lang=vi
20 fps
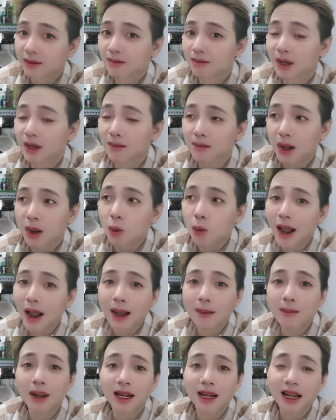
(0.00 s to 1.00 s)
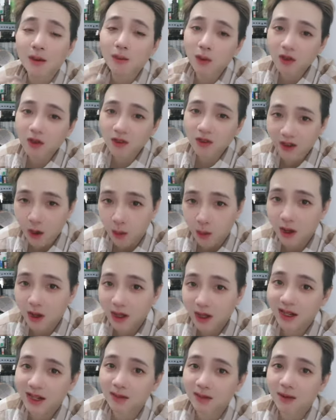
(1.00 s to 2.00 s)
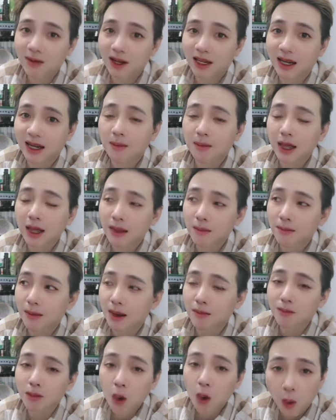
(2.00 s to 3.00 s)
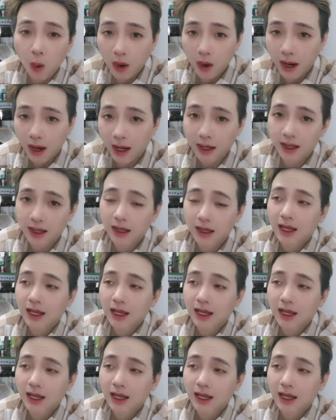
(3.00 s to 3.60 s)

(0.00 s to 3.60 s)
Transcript: mình bị quan mình không có phục á cho nên mình cảm thấy bị buồn á